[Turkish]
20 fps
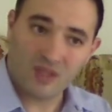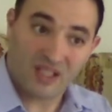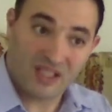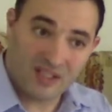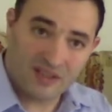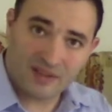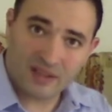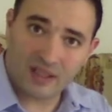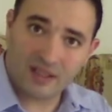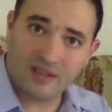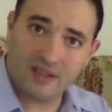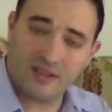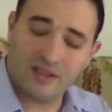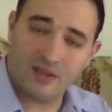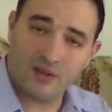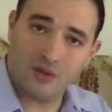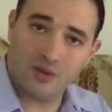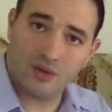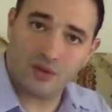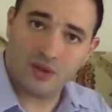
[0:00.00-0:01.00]
İtaat
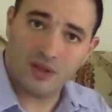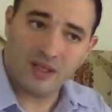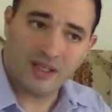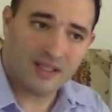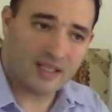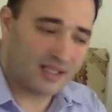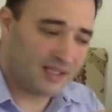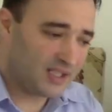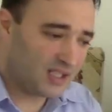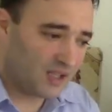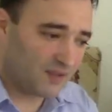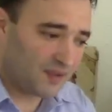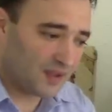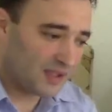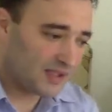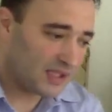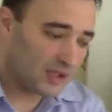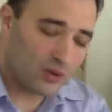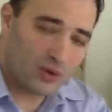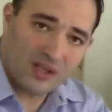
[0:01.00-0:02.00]
edin diyor. Kendi
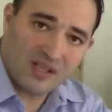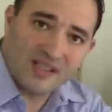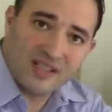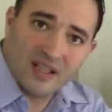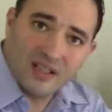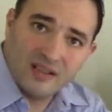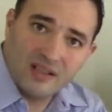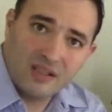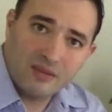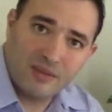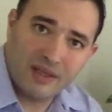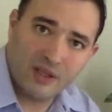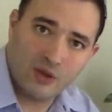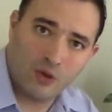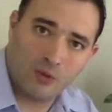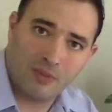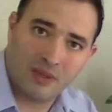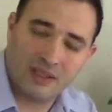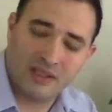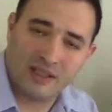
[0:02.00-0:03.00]
kafanıza göre saldırmayın
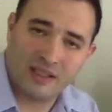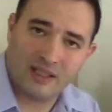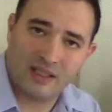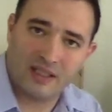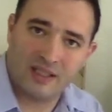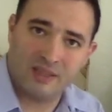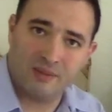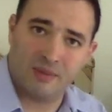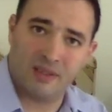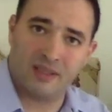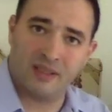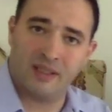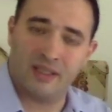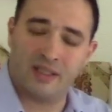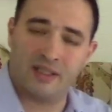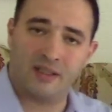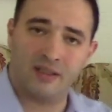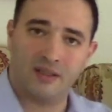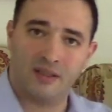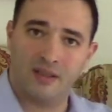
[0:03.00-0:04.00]
o mallara,
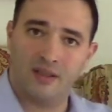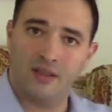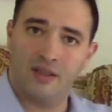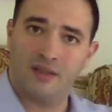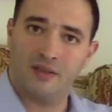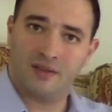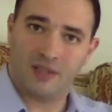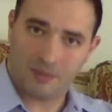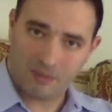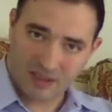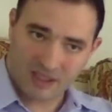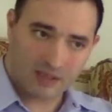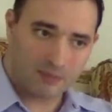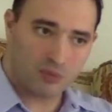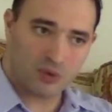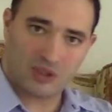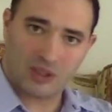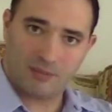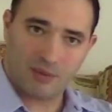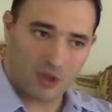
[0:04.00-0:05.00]
ganimetlere. Tabii ki
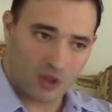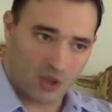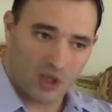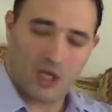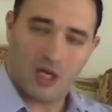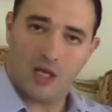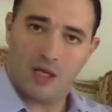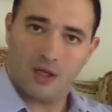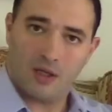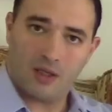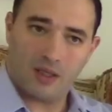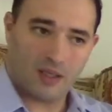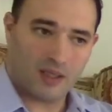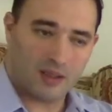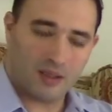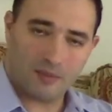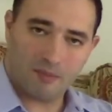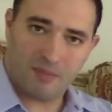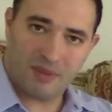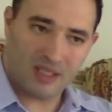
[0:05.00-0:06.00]
burada bir
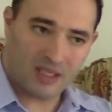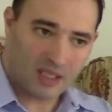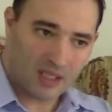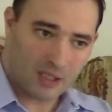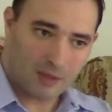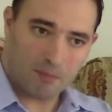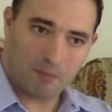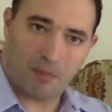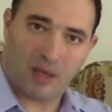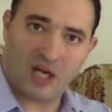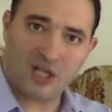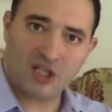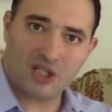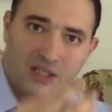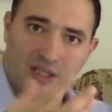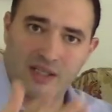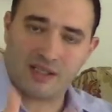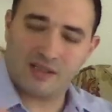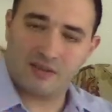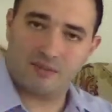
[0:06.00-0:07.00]
e, bir baş
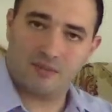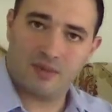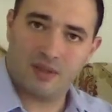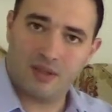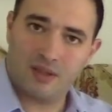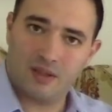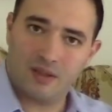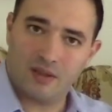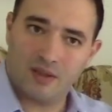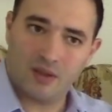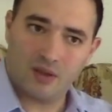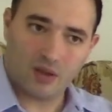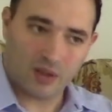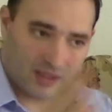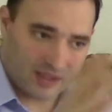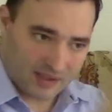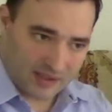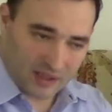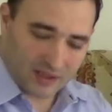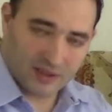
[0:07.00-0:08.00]
lazım
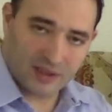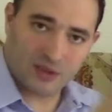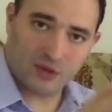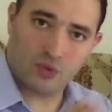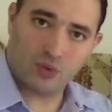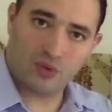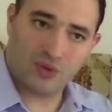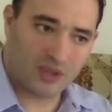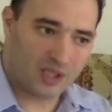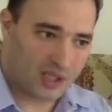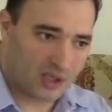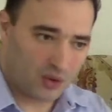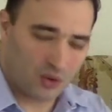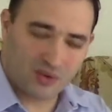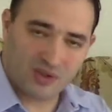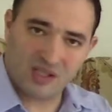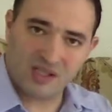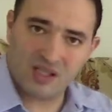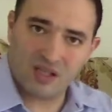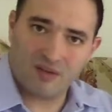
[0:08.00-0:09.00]
insanları durduracak.
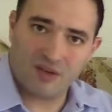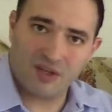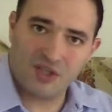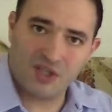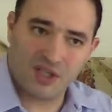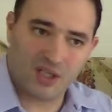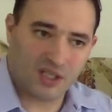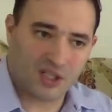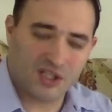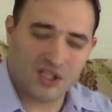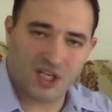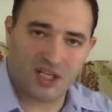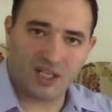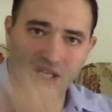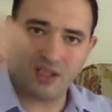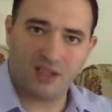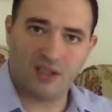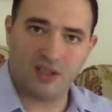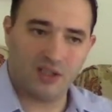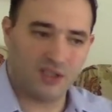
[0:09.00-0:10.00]
Yoksa savaş çıkar.
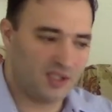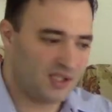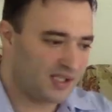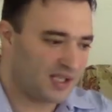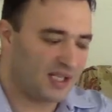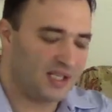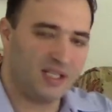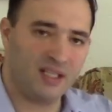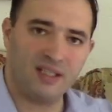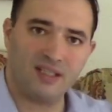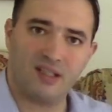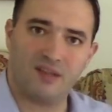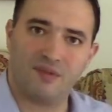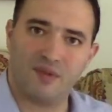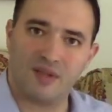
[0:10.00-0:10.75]
Çeker kılıcı sen niye daha